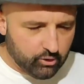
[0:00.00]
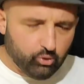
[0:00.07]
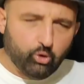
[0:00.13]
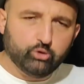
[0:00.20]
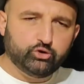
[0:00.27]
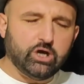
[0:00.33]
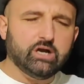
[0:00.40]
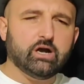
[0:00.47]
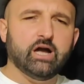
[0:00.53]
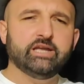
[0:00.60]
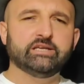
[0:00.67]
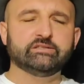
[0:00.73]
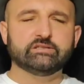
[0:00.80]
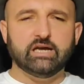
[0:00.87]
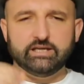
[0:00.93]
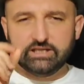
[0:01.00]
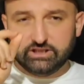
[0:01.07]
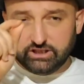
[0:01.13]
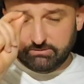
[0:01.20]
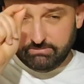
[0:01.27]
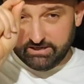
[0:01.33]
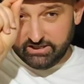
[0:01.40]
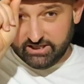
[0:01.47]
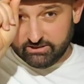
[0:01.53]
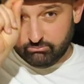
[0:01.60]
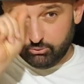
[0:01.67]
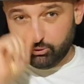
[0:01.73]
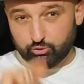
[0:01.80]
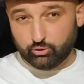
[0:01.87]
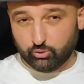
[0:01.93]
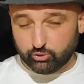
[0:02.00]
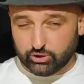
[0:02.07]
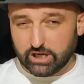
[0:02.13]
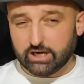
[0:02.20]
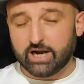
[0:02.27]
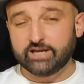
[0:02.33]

Ocak ayında 2023'ün Ocak